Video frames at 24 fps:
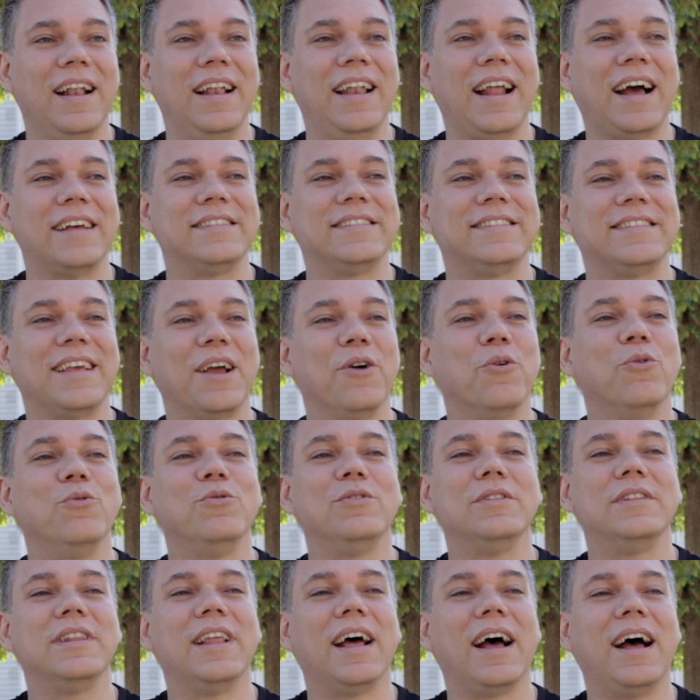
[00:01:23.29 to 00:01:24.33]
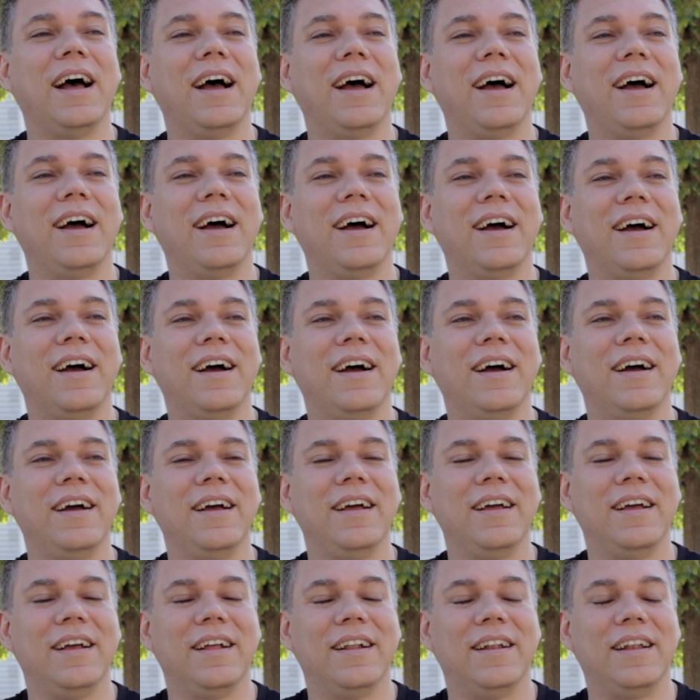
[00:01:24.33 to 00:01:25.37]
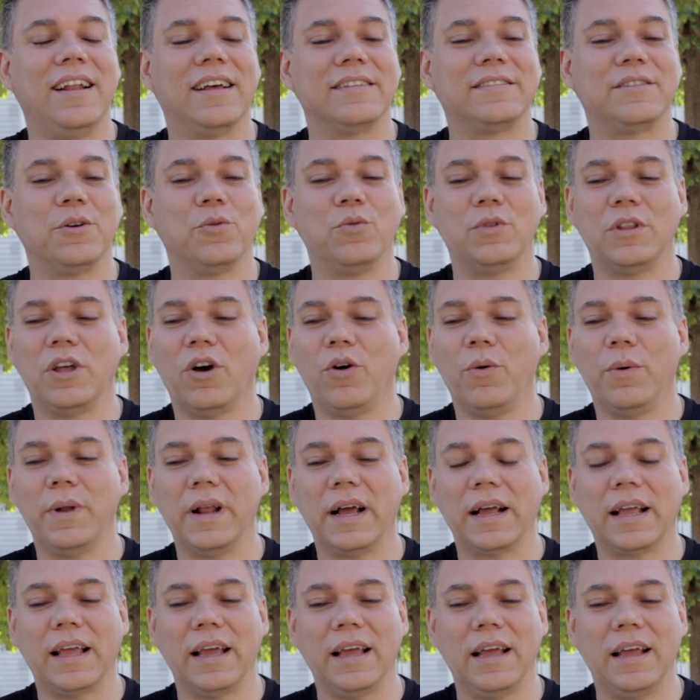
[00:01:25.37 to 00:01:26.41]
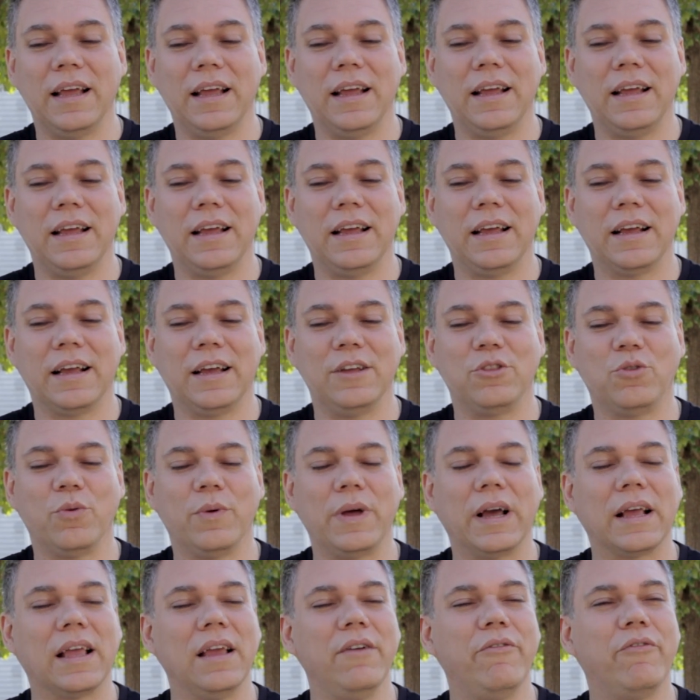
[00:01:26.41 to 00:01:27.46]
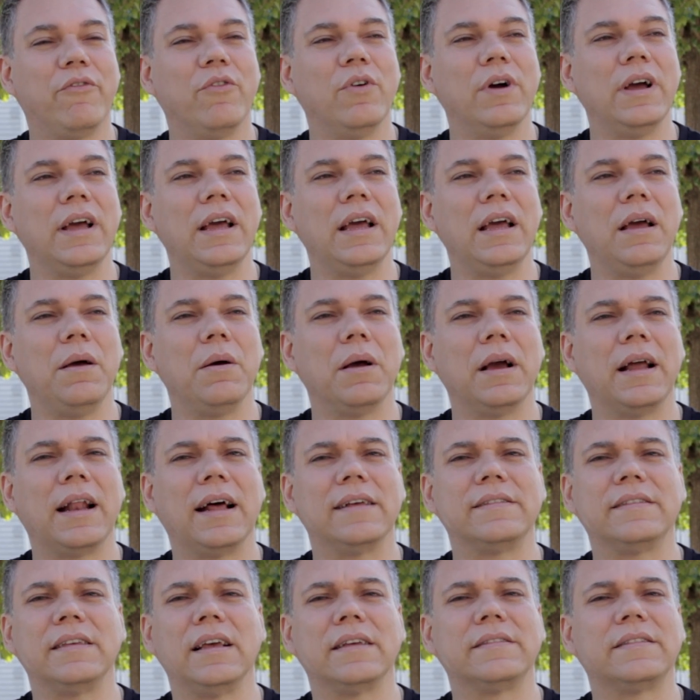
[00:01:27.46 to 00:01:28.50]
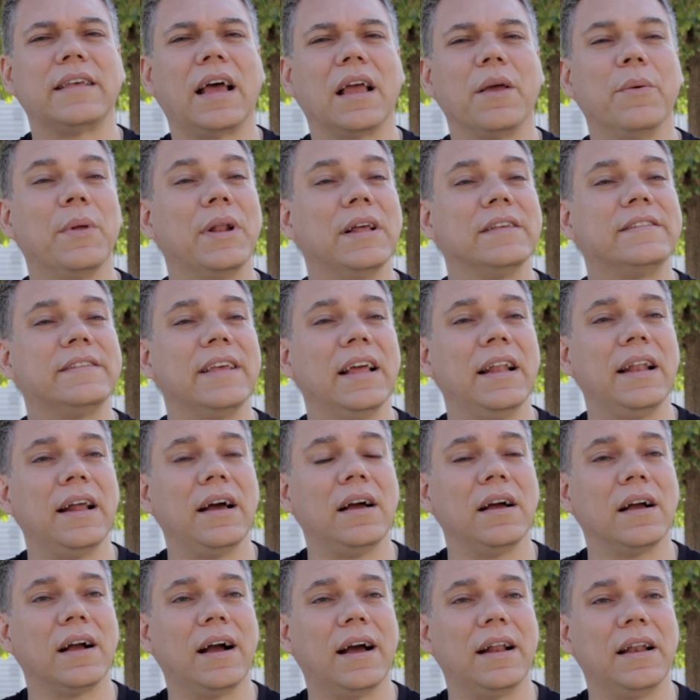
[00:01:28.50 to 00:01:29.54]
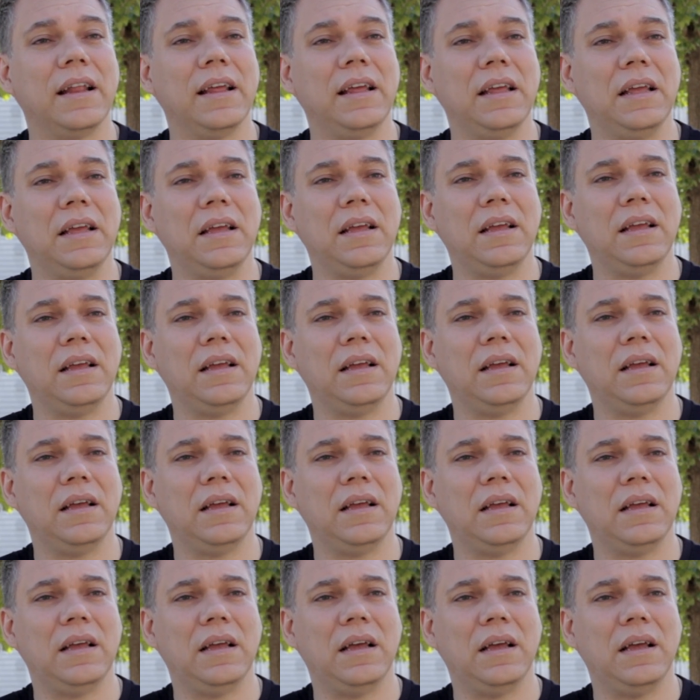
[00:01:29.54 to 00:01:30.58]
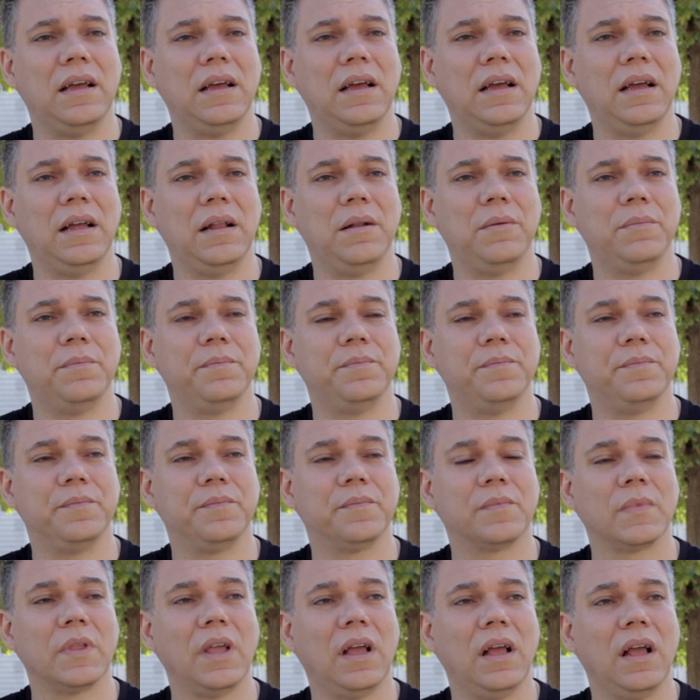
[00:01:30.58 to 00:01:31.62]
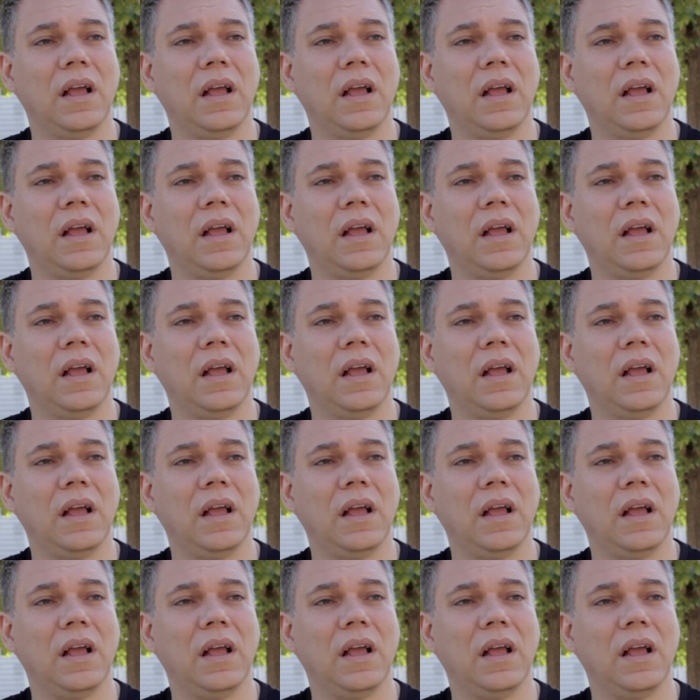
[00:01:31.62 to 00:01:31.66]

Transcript: la segunda, la segunda obra que, tuve aquí fue gracias a Ibrecena, gané